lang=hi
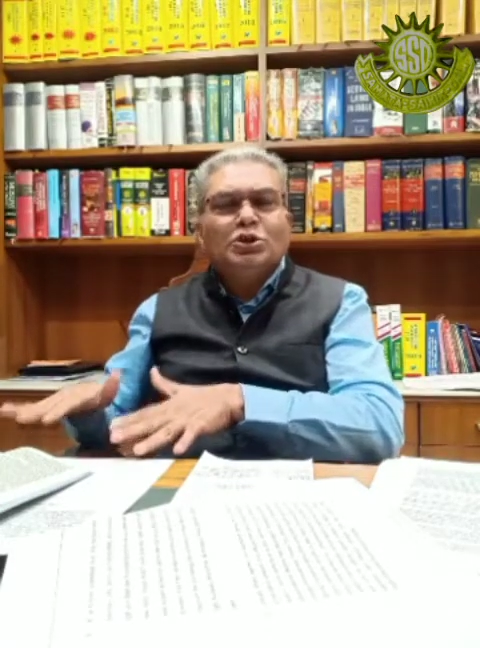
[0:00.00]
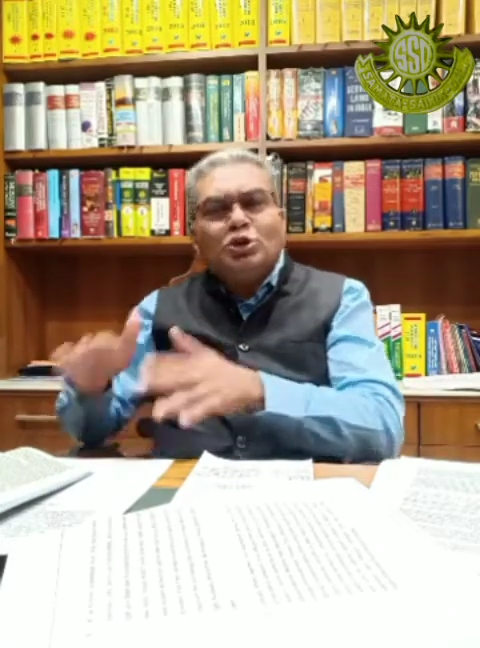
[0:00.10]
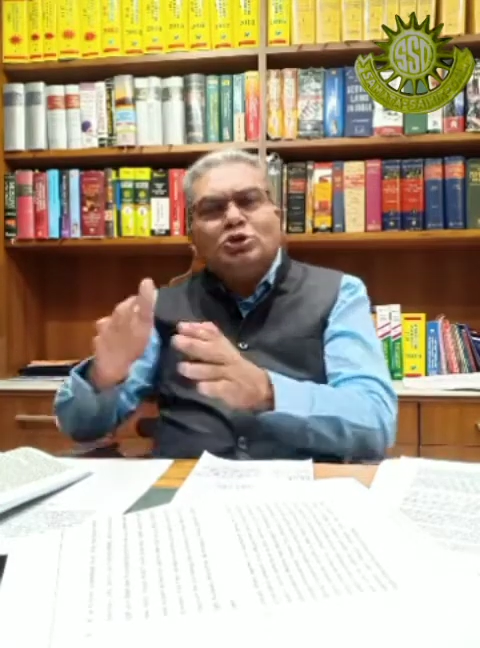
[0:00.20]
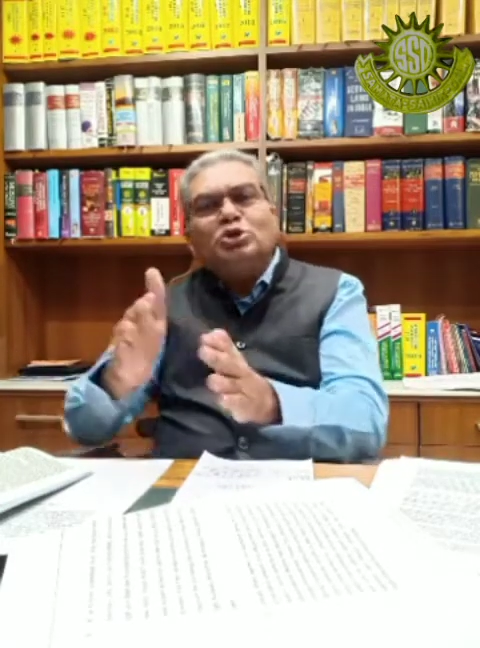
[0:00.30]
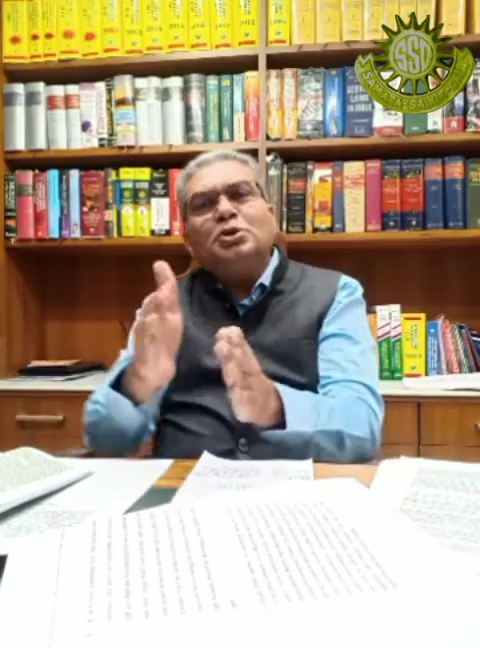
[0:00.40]

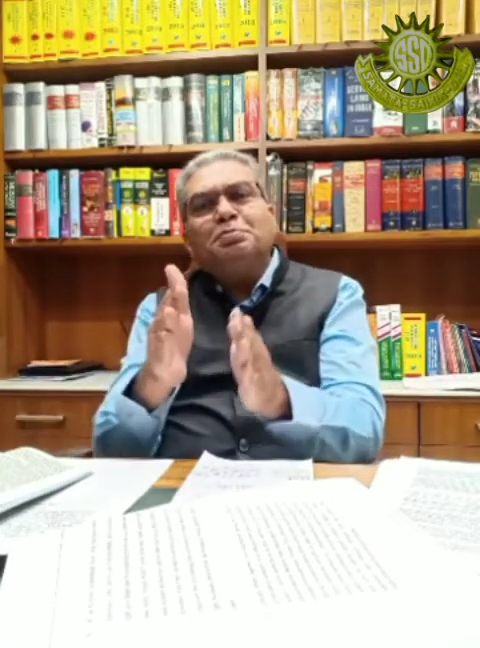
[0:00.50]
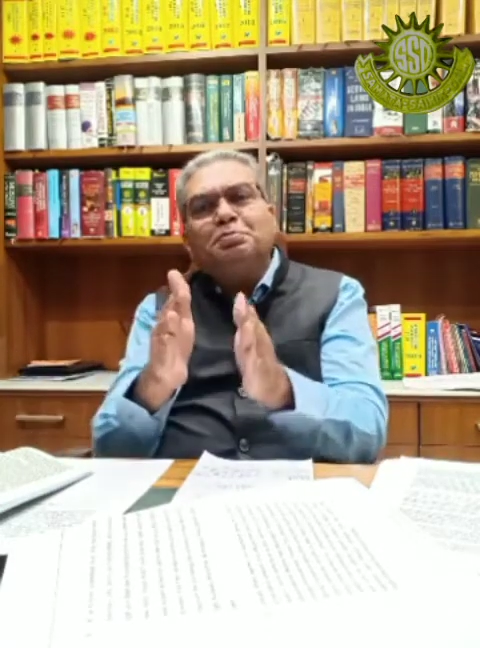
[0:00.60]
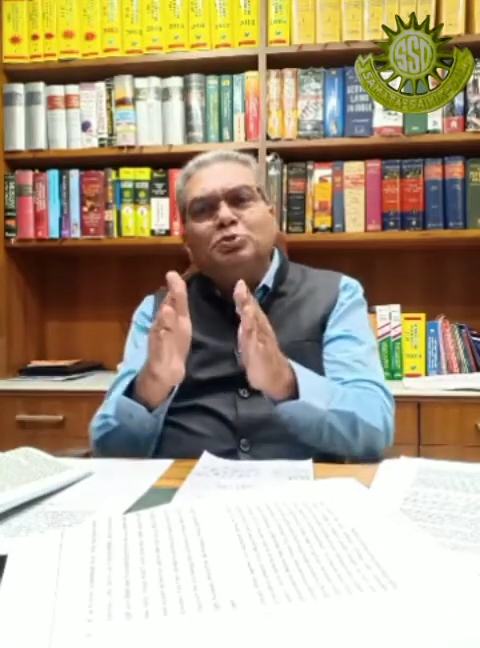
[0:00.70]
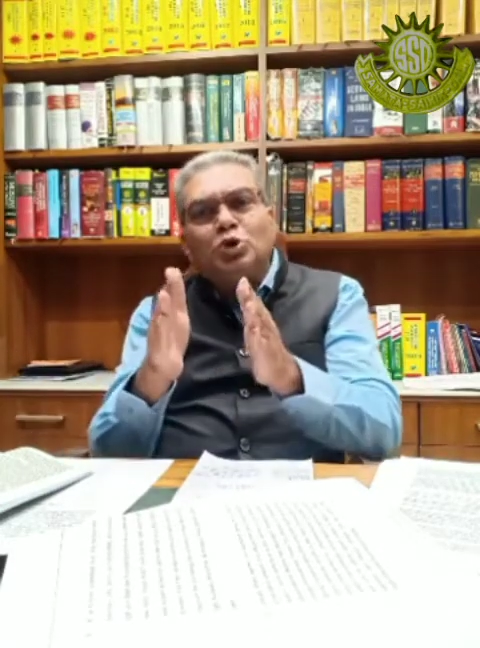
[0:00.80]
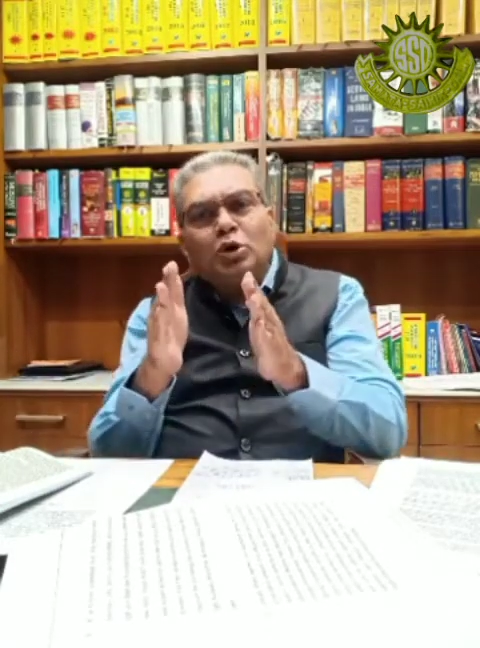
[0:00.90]
तो जो तो
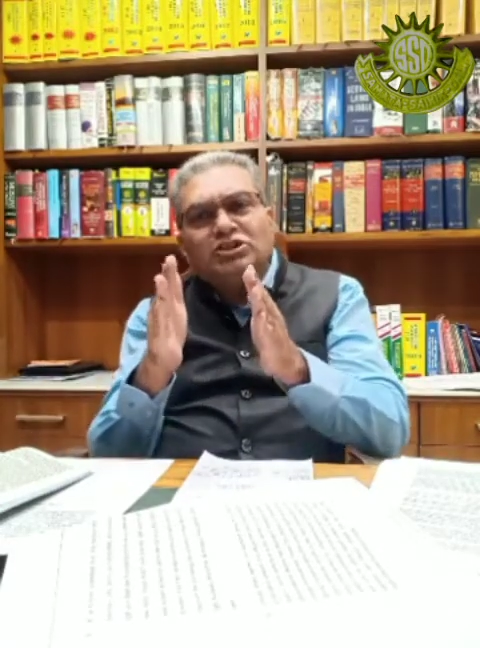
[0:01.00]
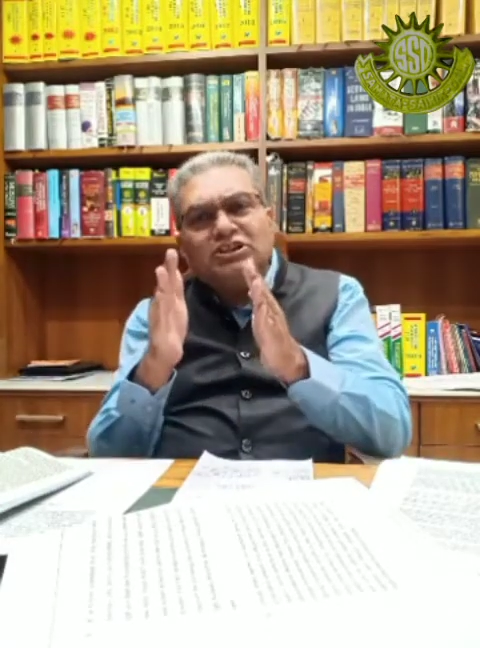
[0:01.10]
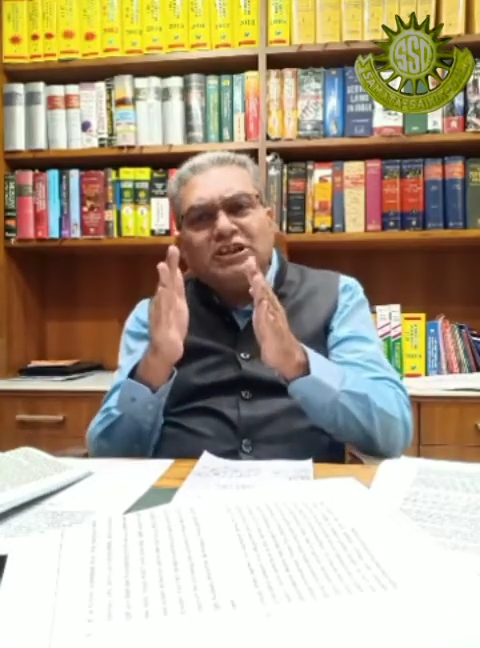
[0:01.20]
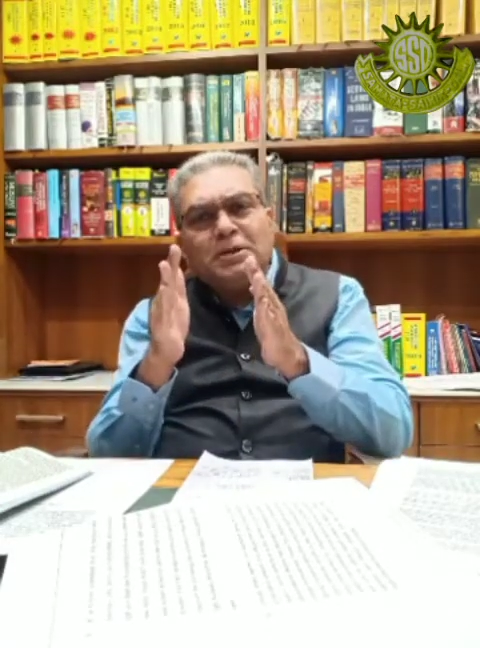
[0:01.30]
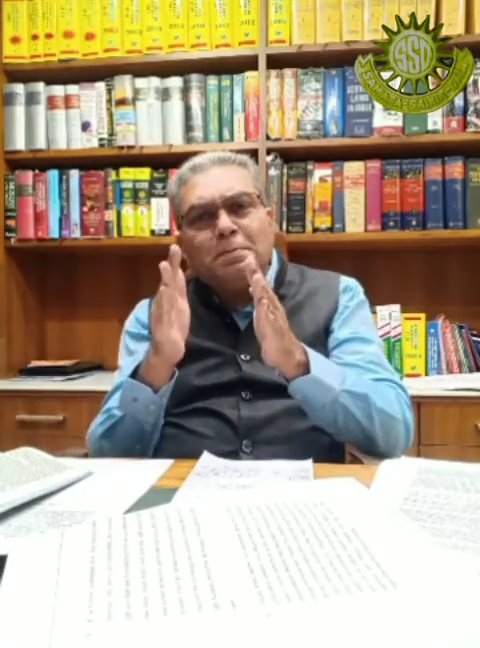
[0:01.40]
दो
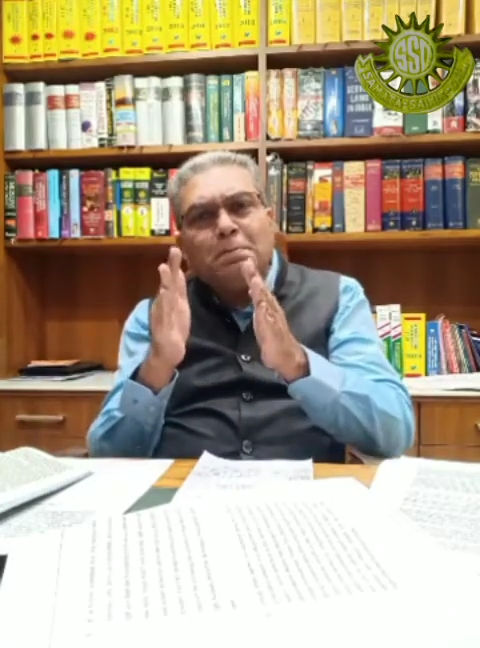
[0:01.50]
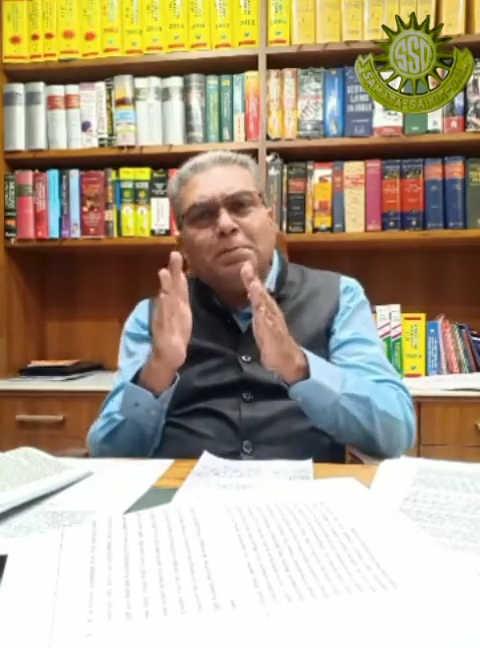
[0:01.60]
तीन